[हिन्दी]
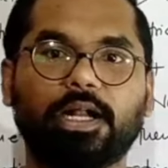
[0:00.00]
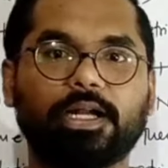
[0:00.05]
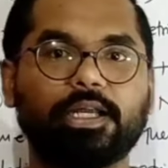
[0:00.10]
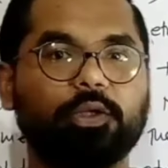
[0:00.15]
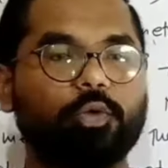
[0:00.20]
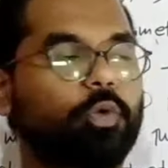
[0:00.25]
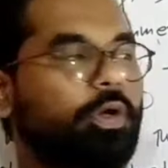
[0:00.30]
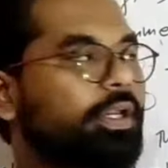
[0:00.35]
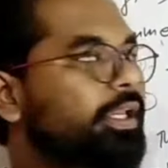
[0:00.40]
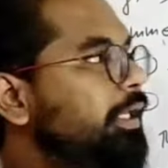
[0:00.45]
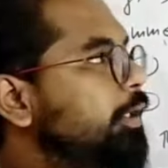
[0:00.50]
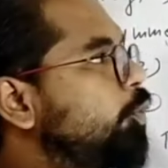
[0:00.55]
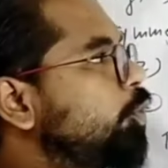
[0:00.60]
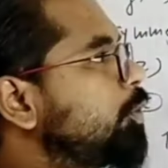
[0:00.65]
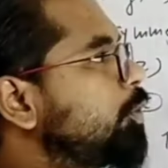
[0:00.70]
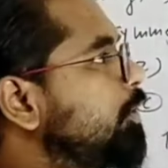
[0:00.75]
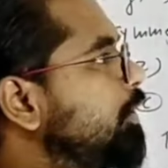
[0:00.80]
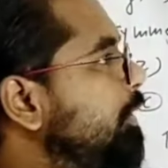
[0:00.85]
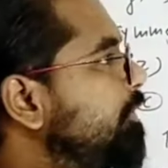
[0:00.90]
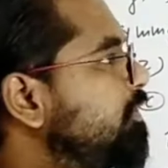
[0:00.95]
अगर कहीं
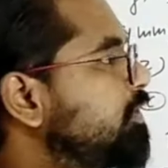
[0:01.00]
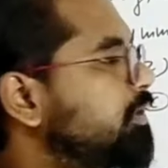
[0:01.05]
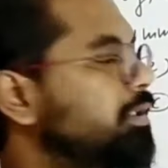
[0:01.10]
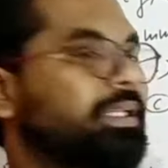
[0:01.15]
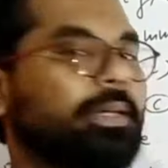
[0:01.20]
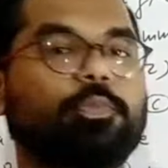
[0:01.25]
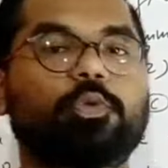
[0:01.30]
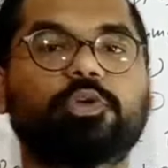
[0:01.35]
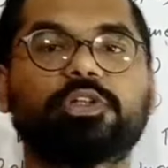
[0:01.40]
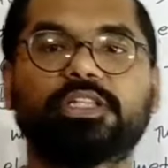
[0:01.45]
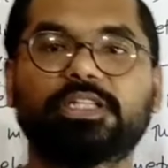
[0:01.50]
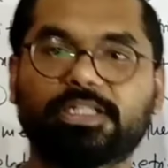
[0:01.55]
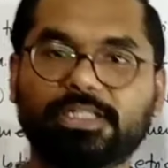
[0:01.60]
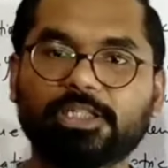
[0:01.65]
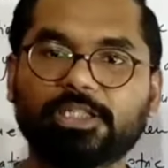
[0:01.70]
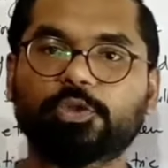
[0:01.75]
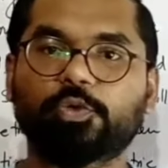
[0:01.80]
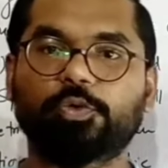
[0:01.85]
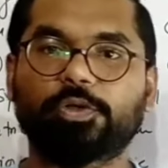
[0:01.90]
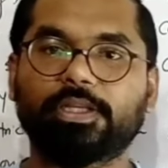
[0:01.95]
कुछ डिफिशन आपको
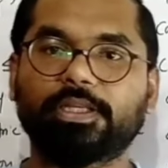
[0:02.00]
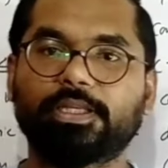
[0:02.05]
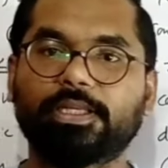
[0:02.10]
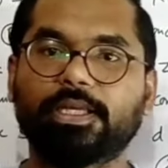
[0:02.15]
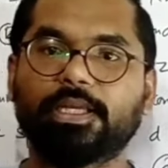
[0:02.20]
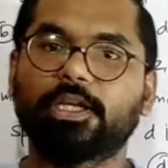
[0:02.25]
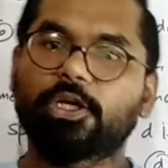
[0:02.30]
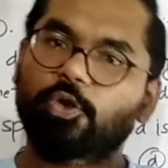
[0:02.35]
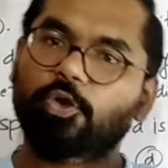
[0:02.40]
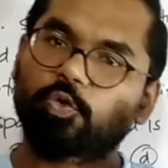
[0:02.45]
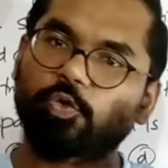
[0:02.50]
दिक्कत हो रही है